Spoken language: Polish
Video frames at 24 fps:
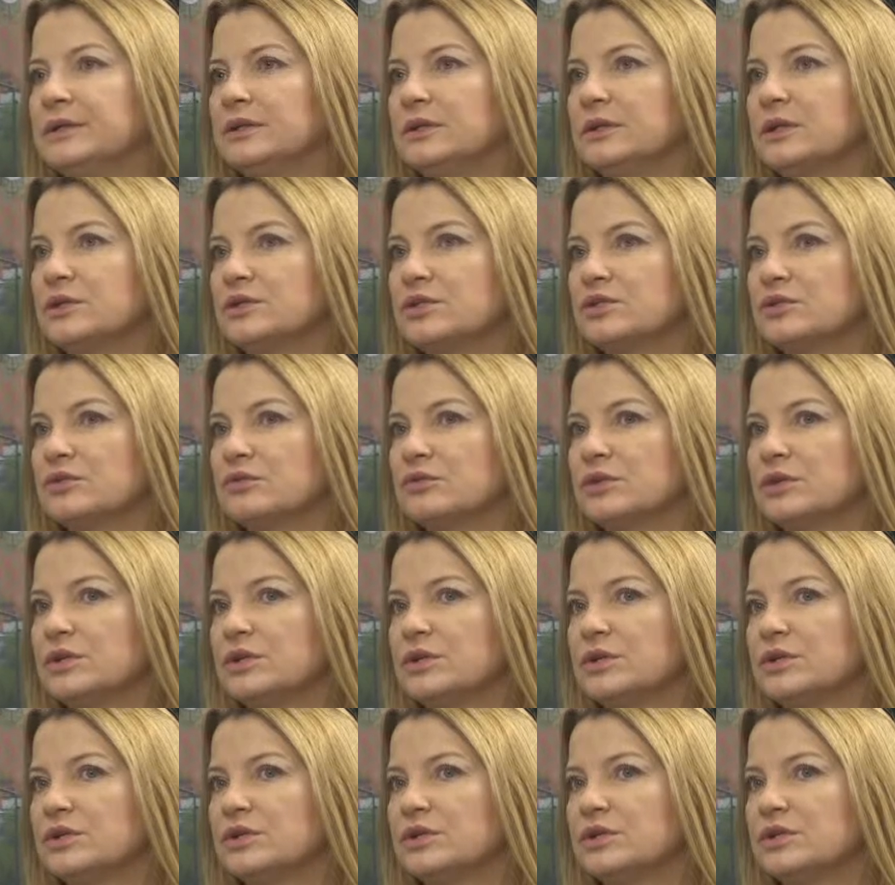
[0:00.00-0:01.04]
jeżdżą i,
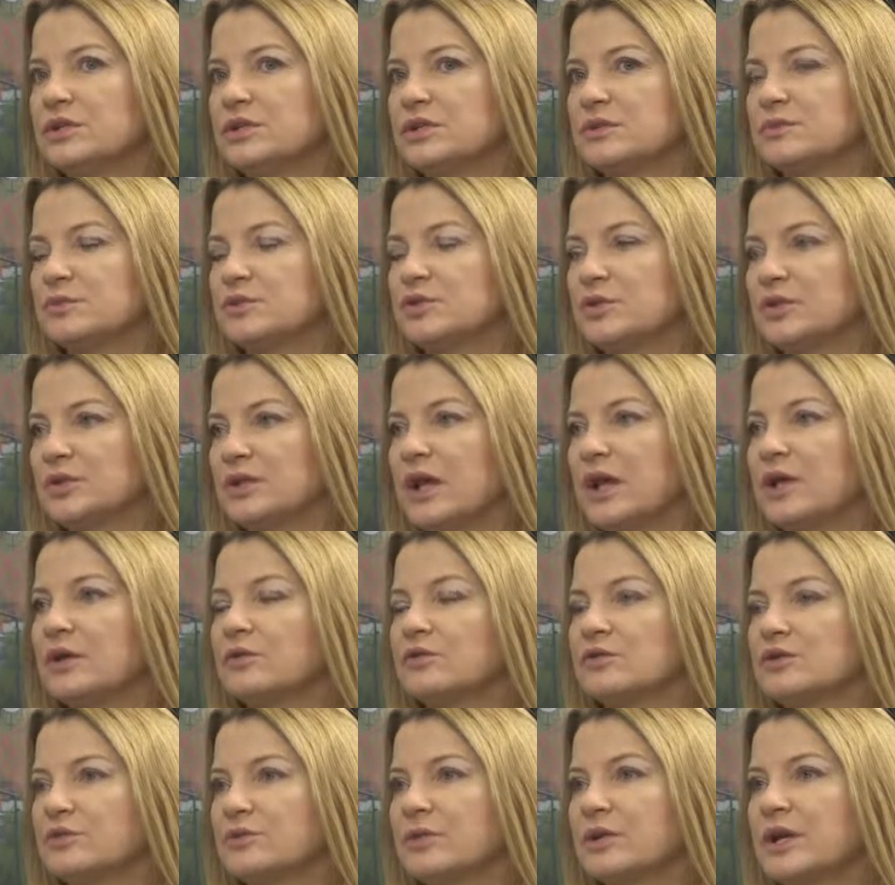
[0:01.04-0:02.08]
i
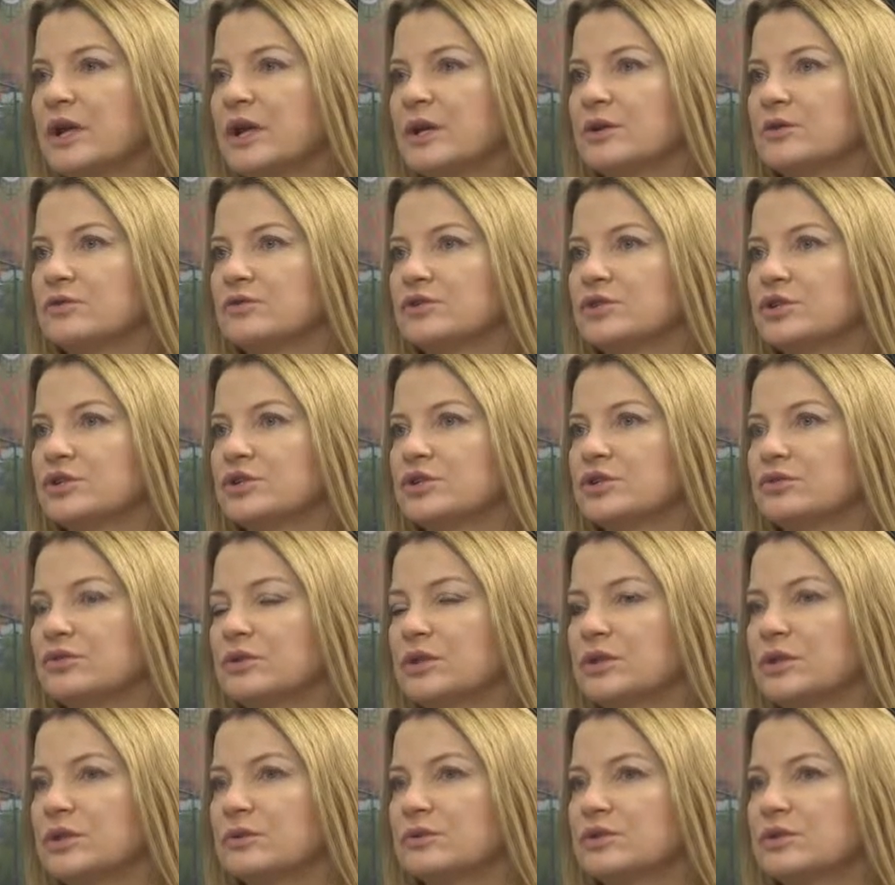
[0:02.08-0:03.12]
sprzątają, zbierają rzeczy,
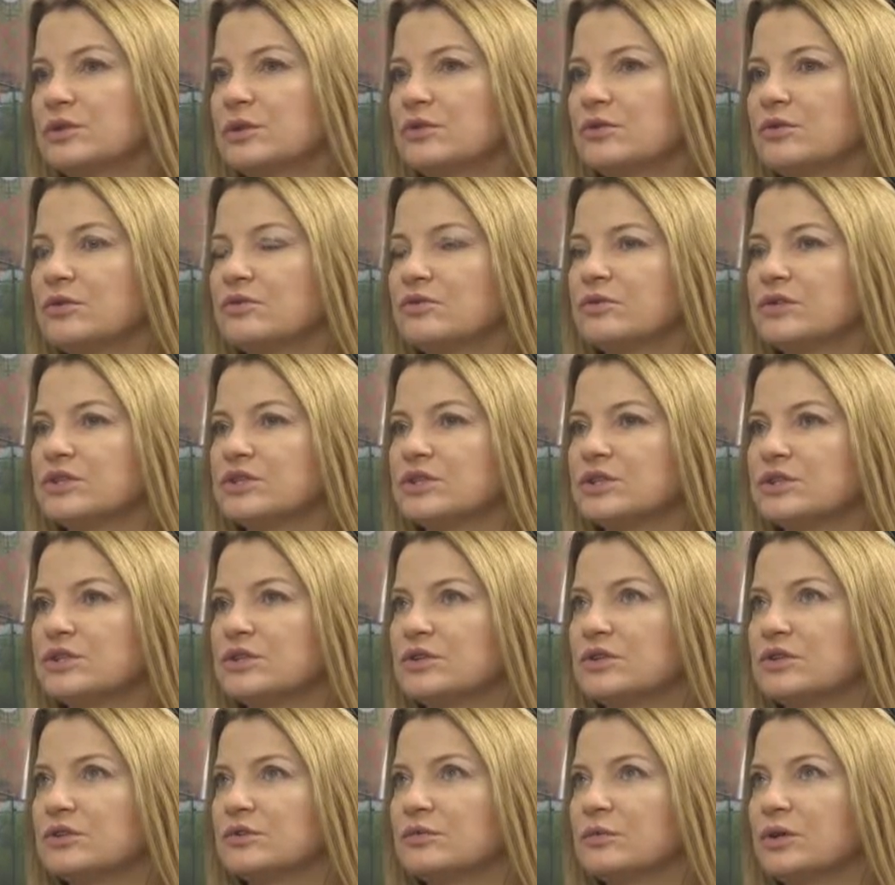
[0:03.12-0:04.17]
które tam stoją. I właśnie
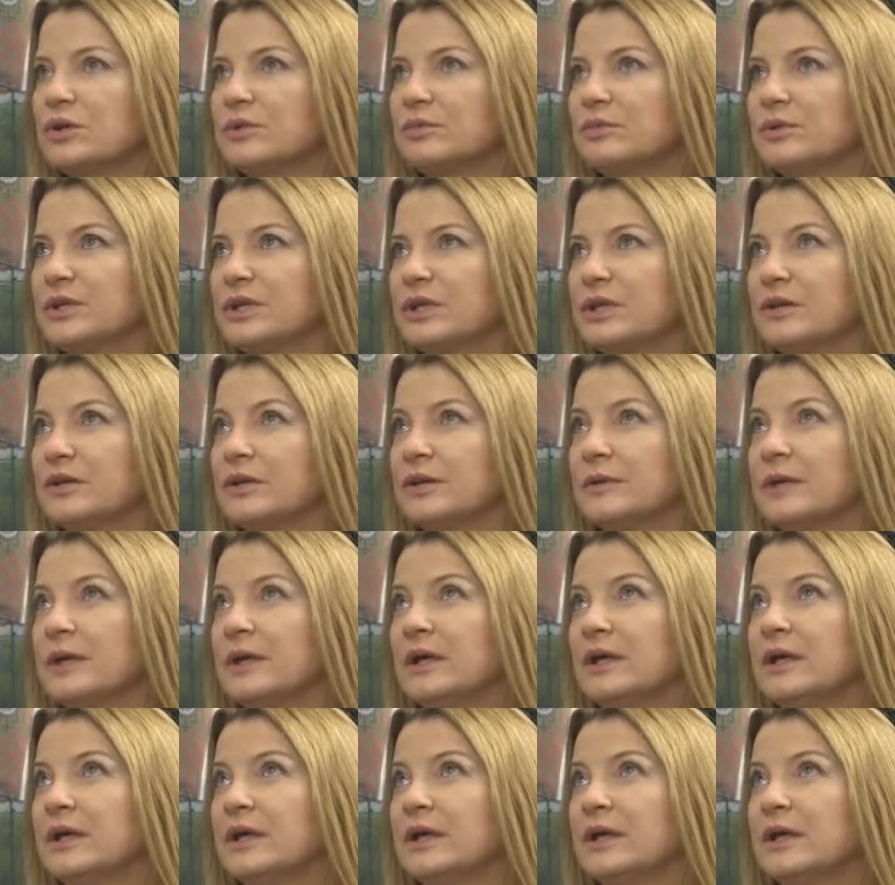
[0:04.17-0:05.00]
stąd moje pytanie.